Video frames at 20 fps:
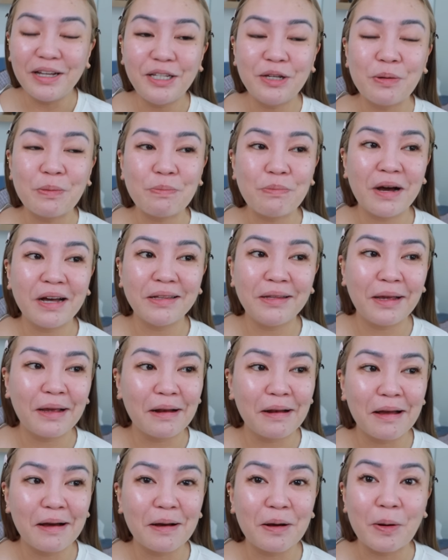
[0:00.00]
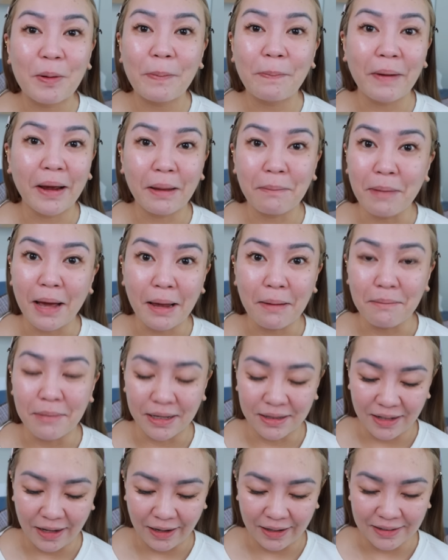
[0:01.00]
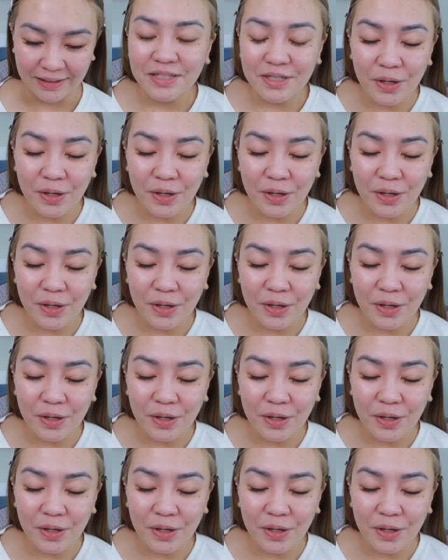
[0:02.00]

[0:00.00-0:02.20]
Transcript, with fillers: Yung body clock ko pa iba-iba din.